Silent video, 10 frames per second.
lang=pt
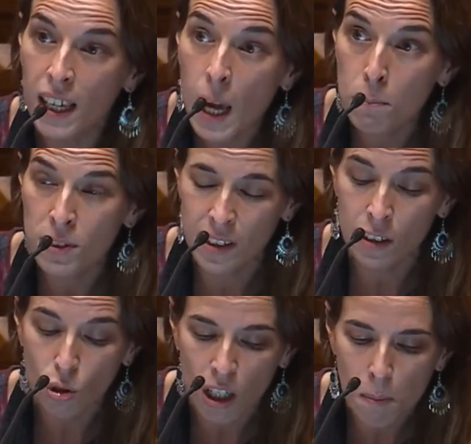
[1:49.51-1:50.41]
E é
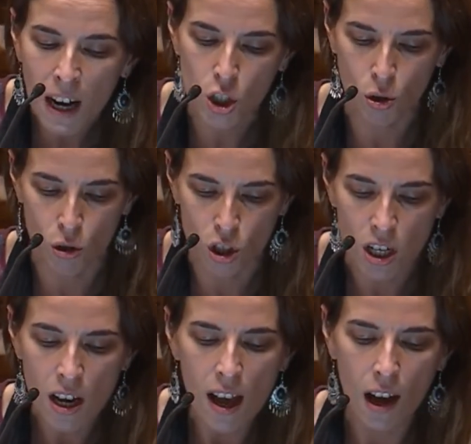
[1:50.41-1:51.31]
preciso ir mais
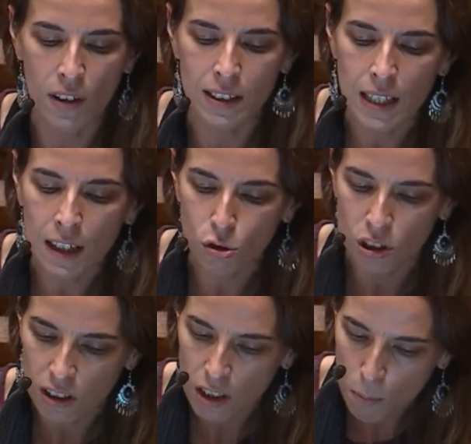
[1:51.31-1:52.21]
longe, avançar no
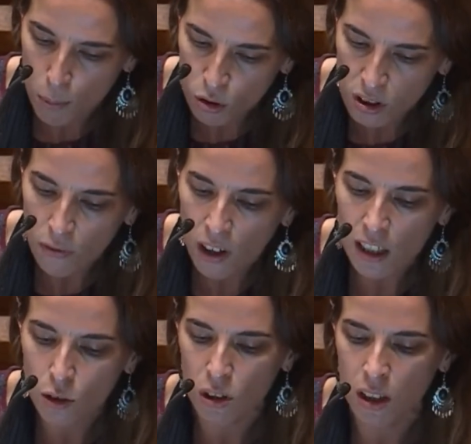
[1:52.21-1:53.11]
sentido da progressiva
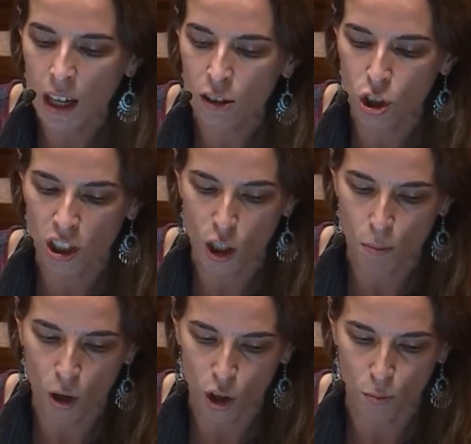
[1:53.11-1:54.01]
gratuitidade dos
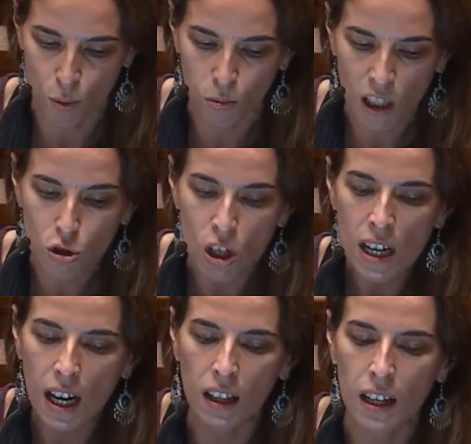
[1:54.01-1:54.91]
transportes públicos,
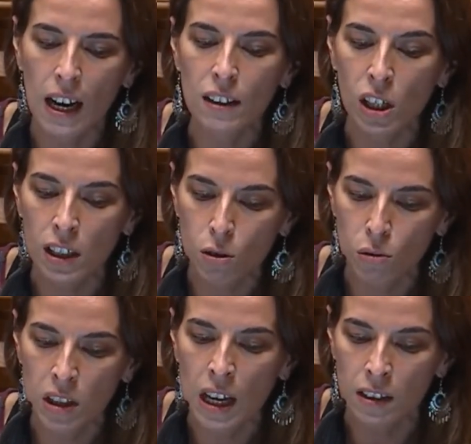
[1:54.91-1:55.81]
alargando a
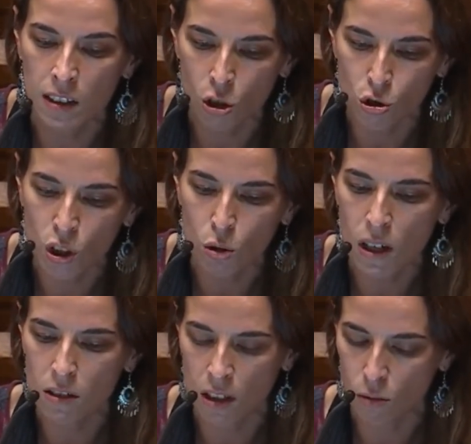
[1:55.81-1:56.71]
gratuitidade até aos
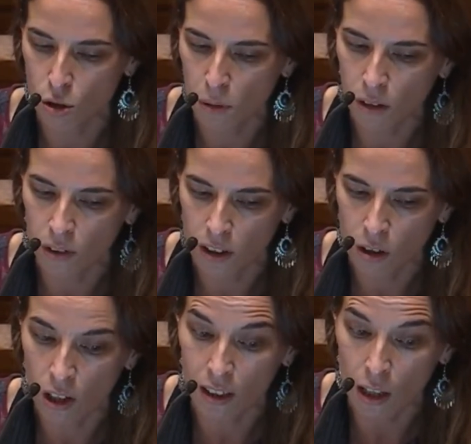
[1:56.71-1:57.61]
18 anos em
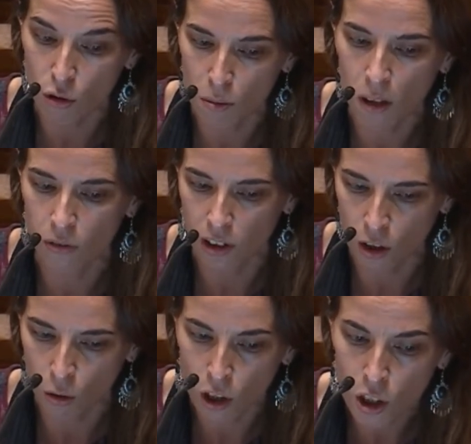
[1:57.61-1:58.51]
2020, até
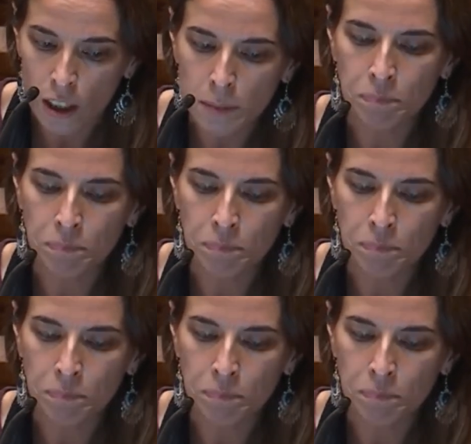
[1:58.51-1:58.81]
2022,